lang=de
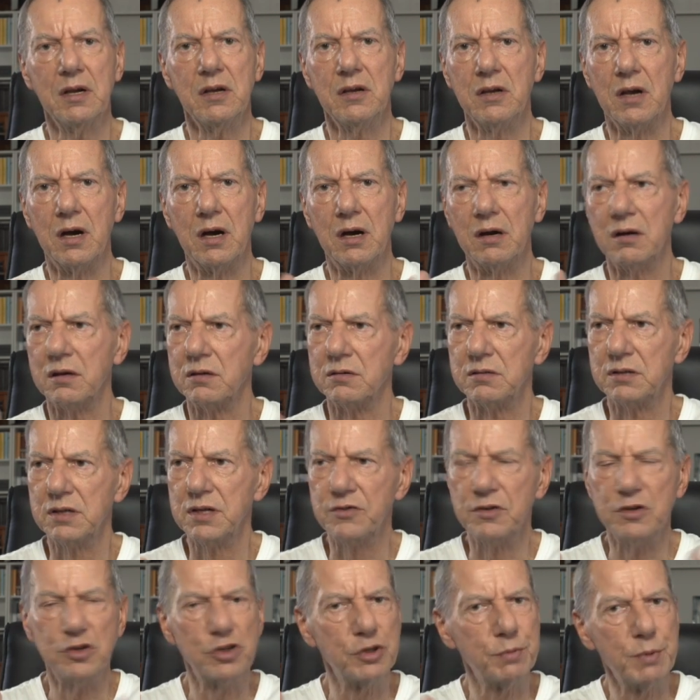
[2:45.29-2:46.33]
ja,
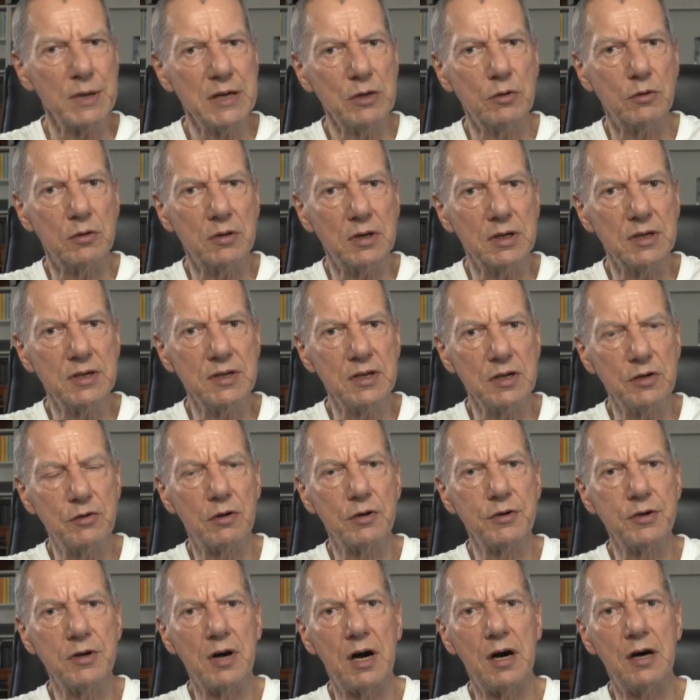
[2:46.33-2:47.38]
diese Schwingungen, die
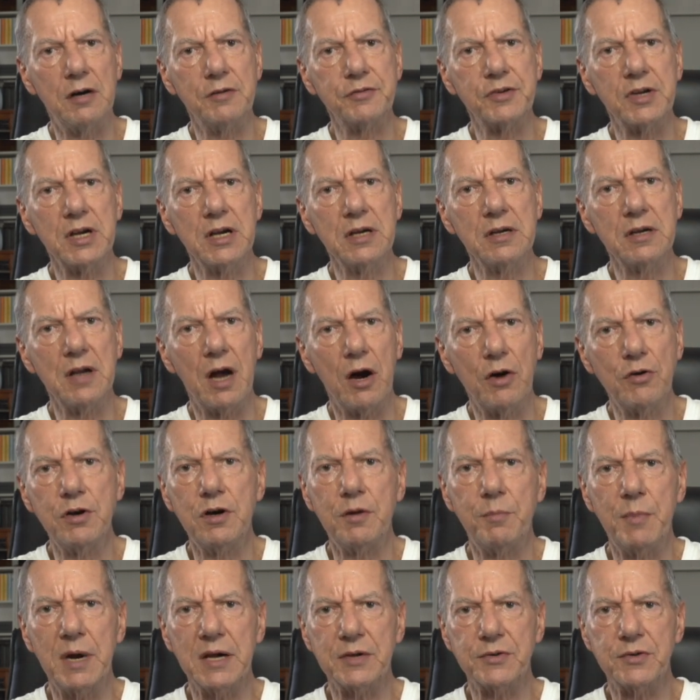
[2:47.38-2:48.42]
dort noch auftreten, auch
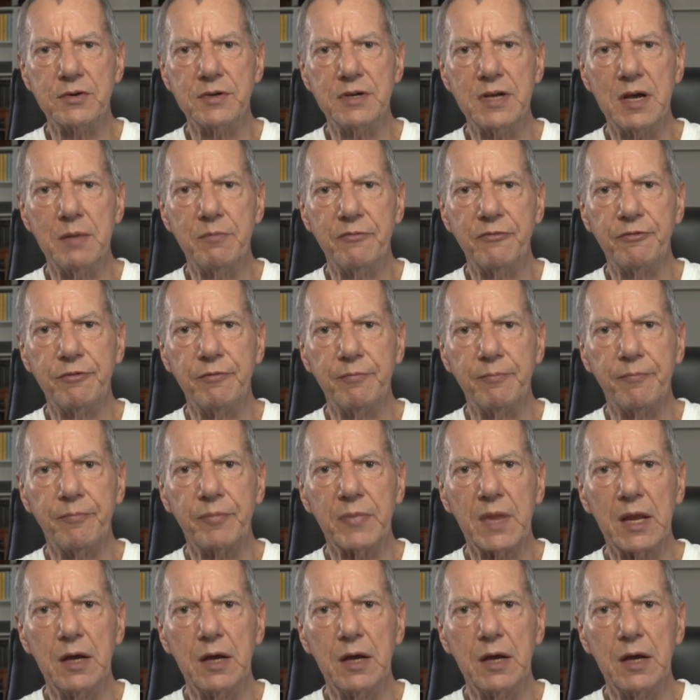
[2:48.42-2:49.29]
noch mal zu dämpfen.